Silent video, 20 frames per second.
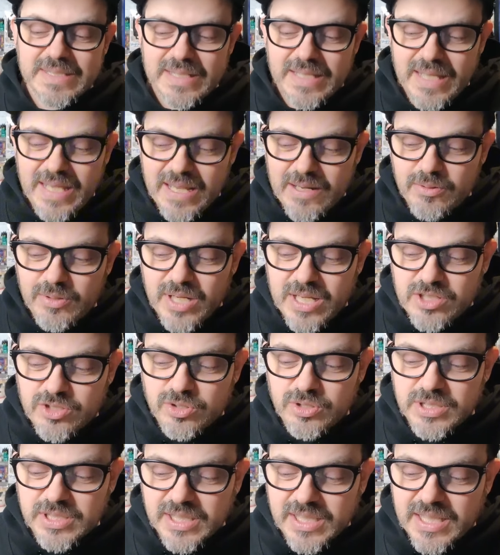è un
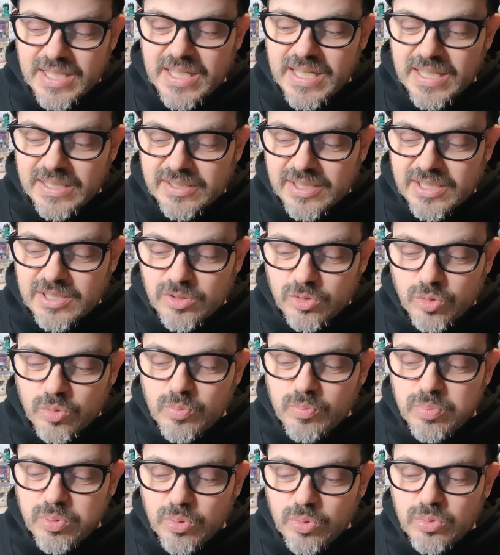Ascoli che ha
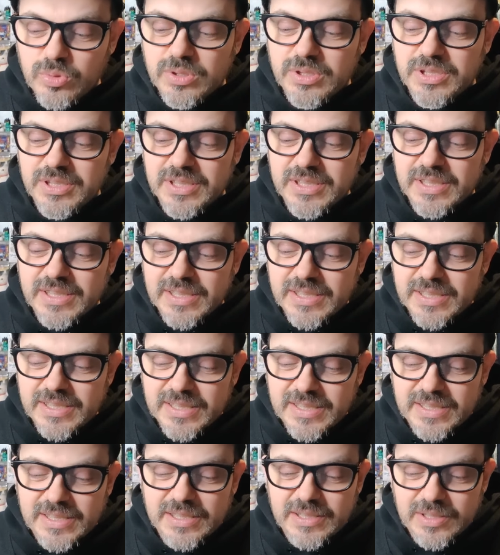31
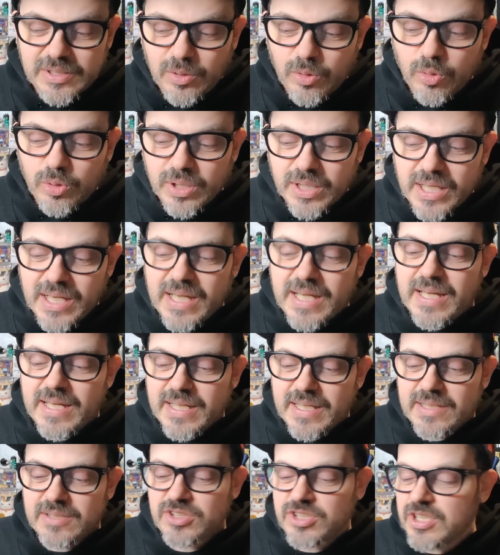punti
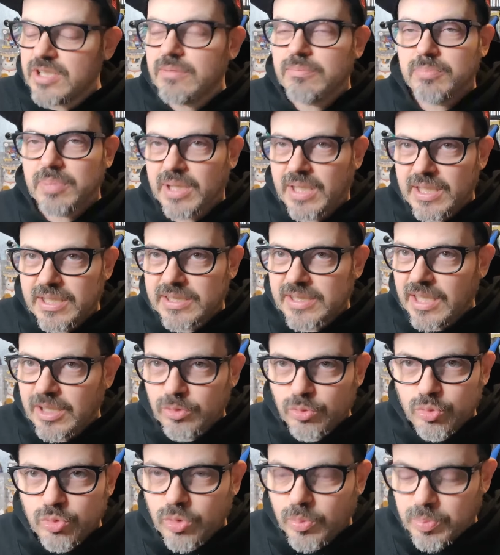ora sì, per carità
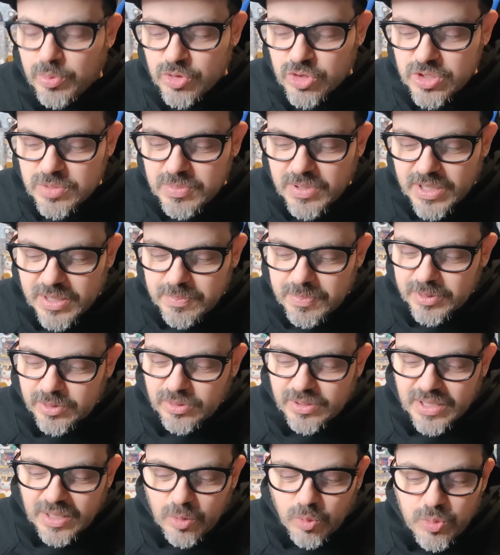è tutto possibile,
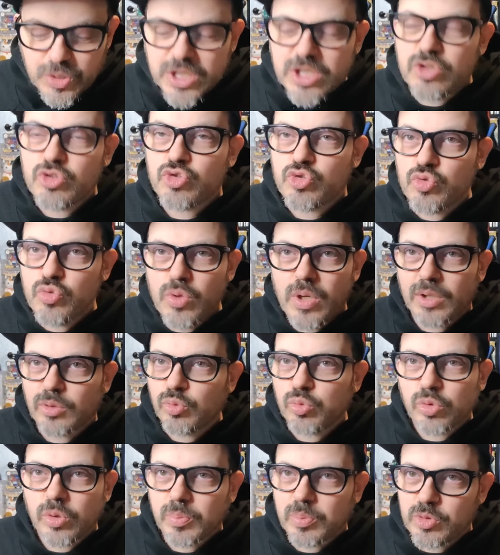ripeto, da qui in su è
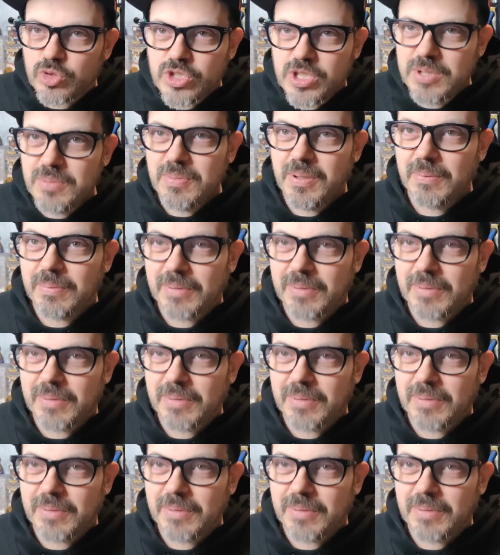tutto possibile